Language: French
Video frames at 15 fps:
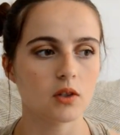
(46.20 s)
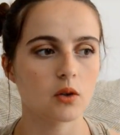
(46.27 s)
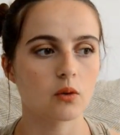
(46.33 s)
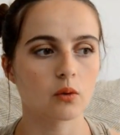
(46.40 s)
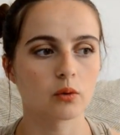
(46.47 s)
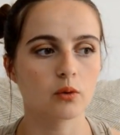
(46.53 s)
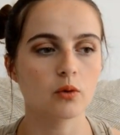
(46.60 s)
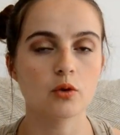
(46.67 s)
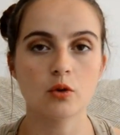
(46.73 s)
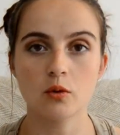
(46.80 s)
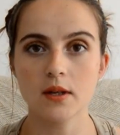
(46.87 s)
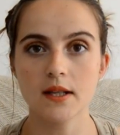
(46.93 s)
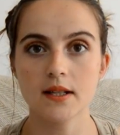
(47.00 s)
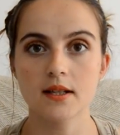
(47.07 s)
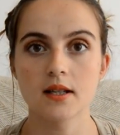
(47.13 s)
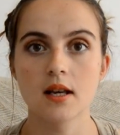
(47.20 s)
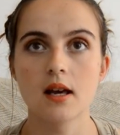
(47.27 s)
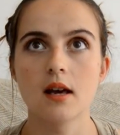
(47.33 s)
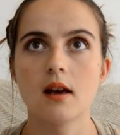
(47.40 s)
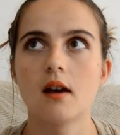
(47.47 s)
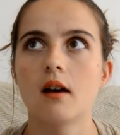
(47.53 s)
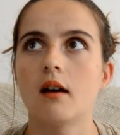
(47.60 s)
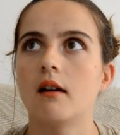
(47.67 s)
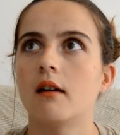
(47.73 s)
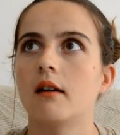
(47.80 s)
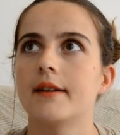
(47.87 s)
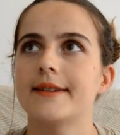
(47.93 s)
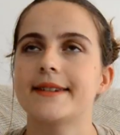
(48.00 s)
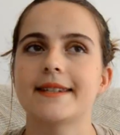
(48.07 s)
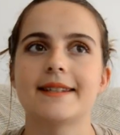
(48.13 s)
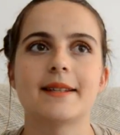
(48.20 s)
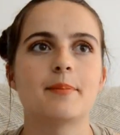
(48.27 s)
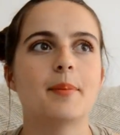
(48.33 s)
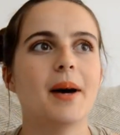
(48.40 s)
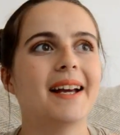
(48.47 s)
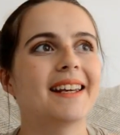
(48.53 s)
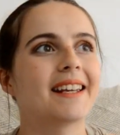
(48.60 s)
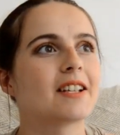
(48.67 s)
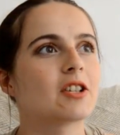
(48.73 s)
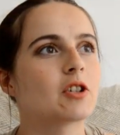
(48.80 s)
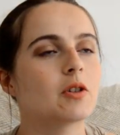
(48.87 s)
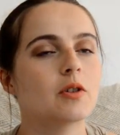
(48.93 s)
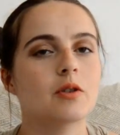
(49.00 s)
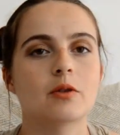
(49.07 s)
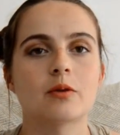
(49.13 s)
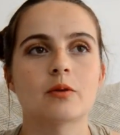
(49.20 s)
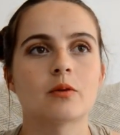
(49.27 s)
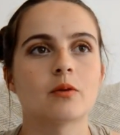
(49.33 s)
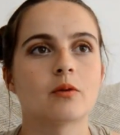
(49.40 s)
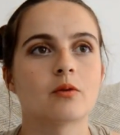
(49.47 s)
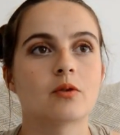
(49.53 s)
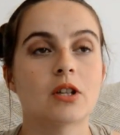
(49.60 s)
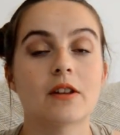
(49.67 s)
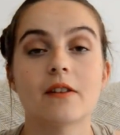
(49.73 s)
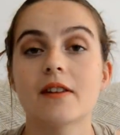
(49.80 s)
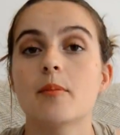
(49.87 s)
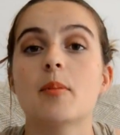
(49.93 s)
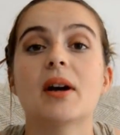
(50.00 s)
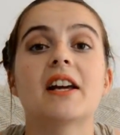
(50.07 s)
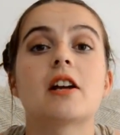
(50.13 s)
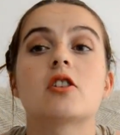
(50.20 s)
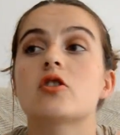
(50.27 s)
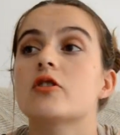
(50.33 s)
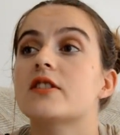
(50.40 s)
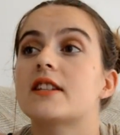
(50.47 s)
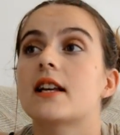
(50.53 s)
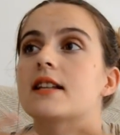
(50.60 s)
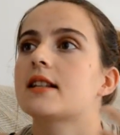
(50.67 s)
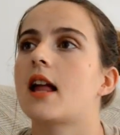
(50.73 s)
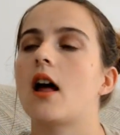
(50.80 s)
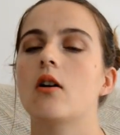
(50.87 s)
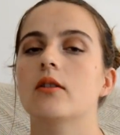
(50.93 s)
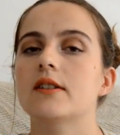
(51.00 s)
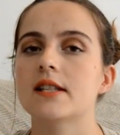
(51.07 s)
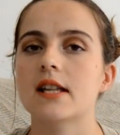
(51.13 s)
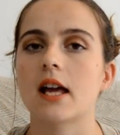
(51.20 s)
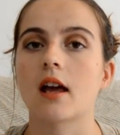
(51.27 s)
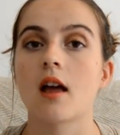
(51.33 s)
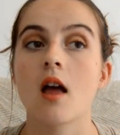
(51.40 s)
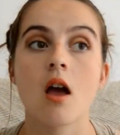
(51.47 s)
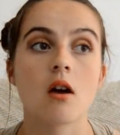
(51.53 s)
Donc de suite, euh, c'était pas quelque chose, euh, j'attendais pas quelque chose d'extraordinaire.